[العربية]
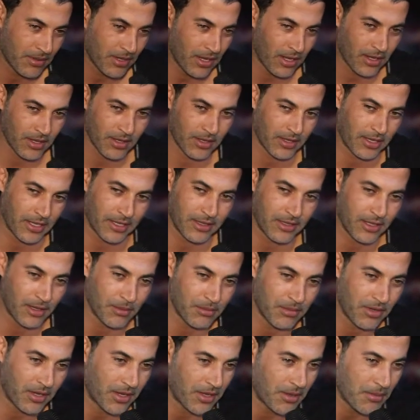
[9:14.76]
نح... كنت
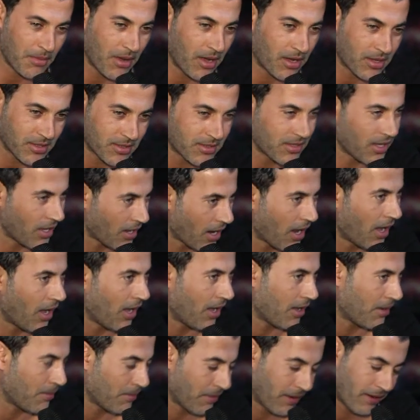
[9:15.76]
نحب نحكي معك
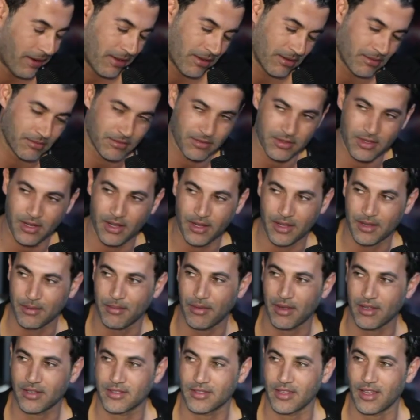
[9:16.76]
الصراحه يعني مش نحكي
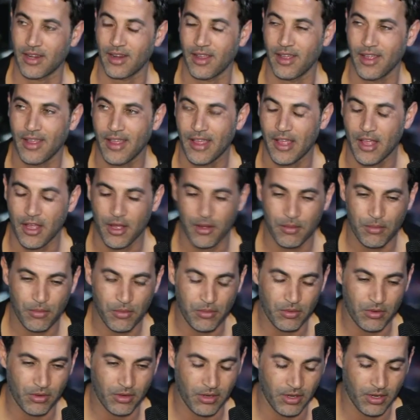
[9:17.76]
معك الصراحه
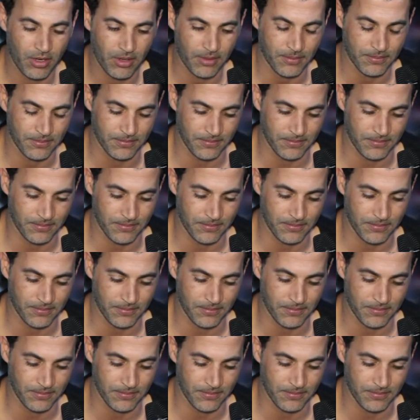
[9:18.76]
ممكن